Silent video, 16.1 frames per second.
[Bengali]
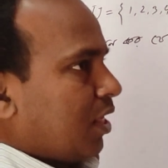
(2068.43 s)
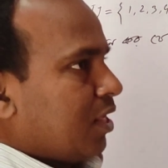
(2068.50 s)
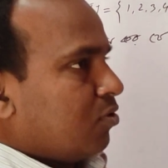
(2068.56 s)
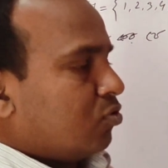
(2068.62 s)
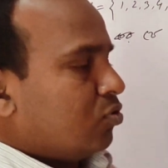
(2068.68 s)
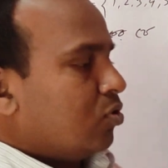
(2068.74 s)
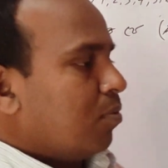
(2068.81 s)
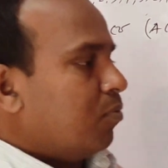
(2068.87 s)

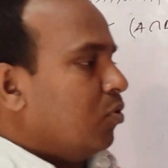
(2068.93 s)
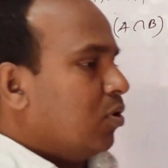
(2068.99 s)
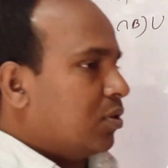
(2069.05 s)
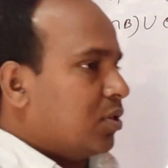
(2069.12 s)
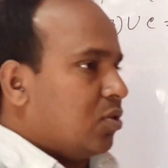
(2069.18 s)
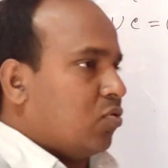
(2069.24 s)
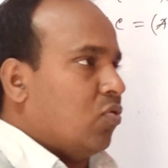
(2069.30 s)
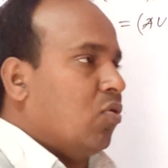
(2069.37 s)
এইচ ডব্লিউ
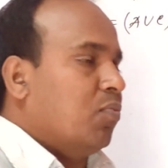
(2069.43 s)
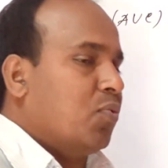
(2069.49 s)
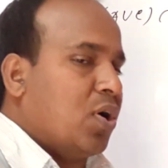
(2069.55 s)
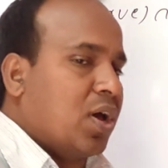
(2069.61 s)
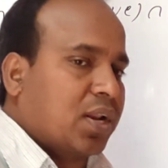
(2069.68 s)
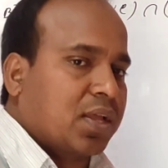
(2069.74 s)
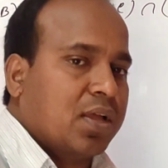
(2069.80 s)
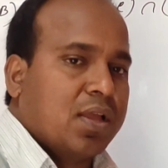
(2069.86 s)
অর্থাৎ
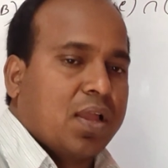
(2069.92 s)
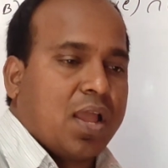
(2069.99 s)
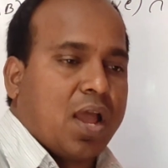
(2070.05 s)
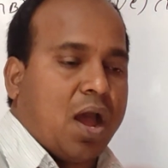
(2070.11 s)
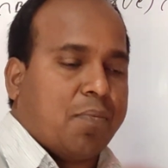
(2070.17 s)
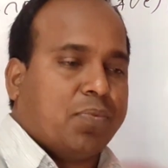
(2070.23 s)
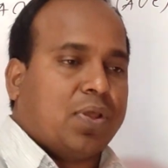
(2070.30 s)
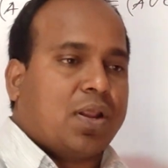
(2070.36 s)
হোমওয়ার্ক
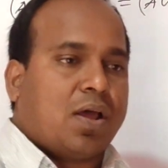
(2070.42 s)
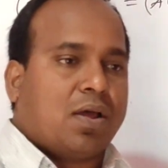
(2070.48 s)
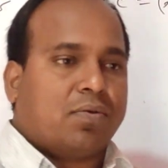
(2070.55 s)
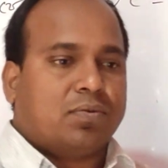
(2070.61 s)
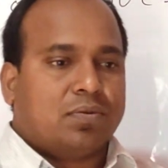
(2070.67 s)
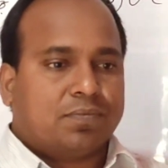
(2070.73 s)
আপনারা